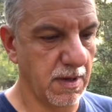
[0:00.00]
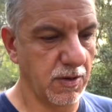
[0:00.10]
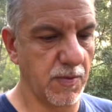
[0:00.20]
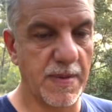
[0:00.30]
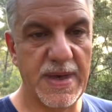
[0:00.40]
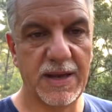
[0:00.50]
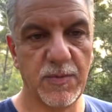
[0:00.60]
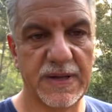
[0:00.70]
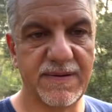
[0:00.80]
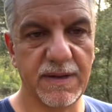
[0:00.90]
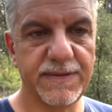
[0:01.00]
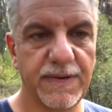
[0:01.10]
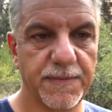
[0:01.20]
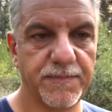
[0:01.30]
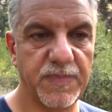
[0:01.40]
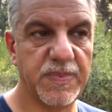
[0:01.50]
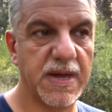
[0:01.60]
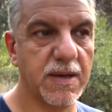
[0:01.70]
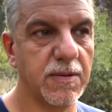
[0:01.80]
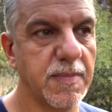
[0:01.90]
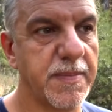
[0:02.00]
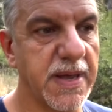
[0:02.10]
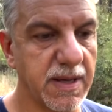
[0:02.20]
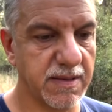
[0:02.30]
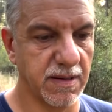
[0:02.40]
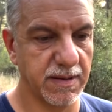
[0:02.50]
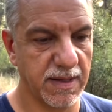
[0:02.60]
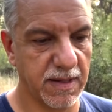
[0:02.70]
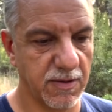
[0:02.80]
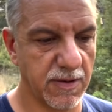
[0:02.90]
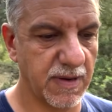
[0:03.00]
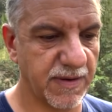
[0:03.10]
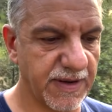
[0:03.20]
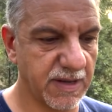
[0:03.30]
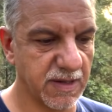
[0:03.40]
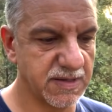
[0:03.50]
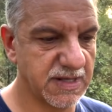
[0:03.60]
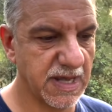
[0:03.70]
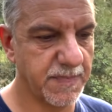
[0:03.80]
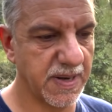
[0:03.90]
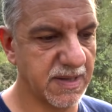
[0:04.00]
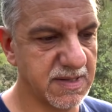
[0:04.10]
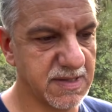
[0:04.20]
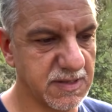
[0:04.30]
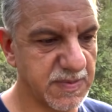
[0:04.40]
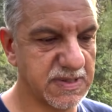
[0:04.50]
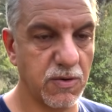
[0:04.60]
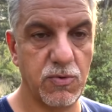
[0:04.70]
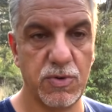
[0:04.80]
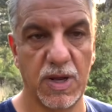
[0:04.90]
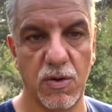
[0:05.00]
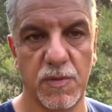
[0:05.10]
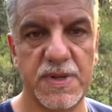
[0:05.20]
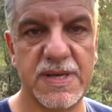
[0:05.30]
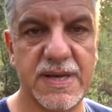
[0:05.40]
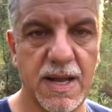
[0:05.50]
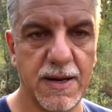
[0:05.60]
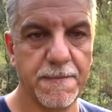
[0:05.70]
de ma mère et de ma tante, eh bien, ma mère étant née euh, avec un handicap à la naissance parce qu'il y a eu une erreur médicale,